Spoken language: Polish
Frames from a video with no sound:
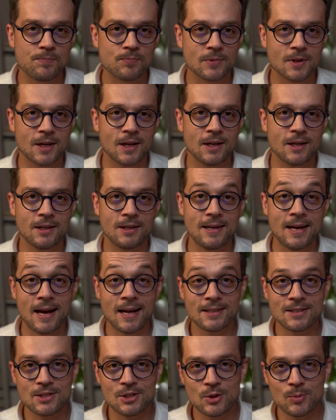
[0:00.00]
E,
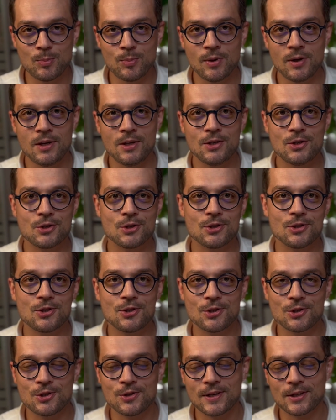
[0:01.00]
jacyś byli czyś
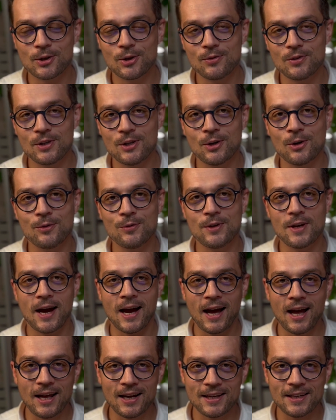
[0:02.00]
świadkowie Jehowi,
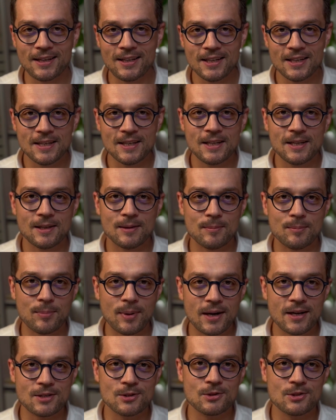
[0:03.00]
ale
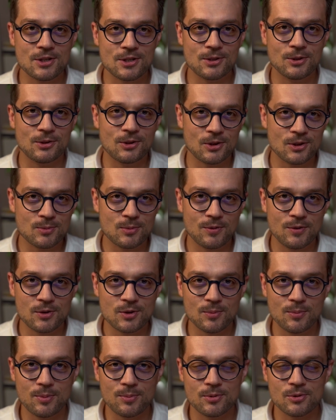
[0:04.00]
bardzo często te rozmowy
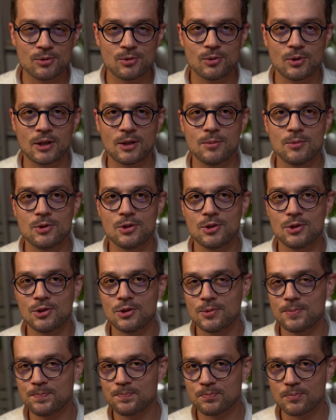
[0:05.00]
są po prostu
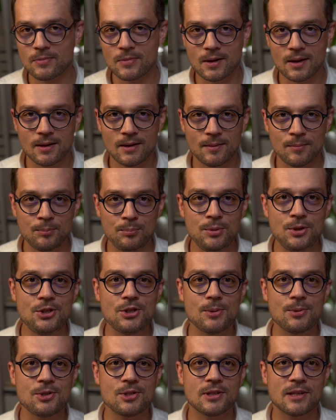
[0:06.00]
jakimś
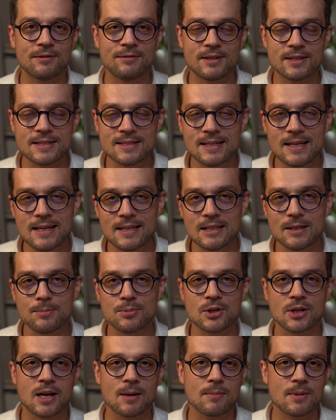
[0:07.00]
biciem się na wersety,
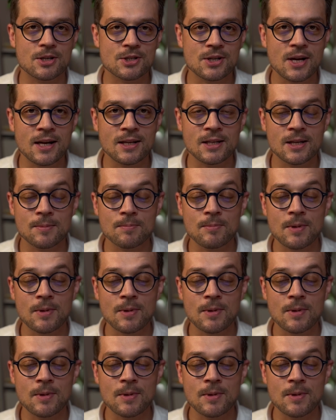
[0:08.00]
przekamarzaniem.